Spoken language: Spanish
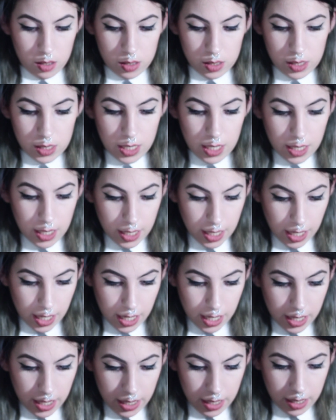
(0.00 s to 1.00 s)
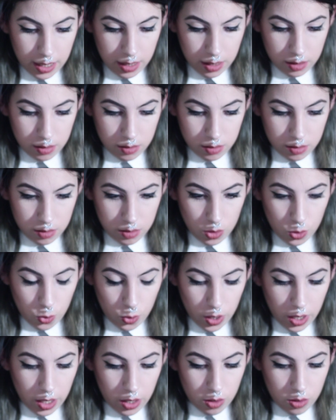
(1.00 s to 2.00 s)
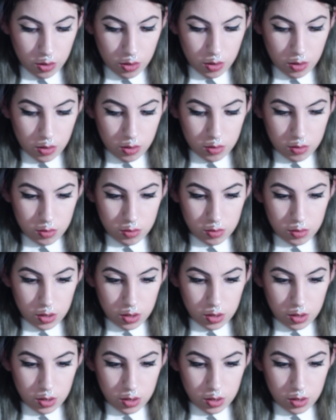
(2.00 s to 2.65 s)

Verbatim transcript: Si quieren, luego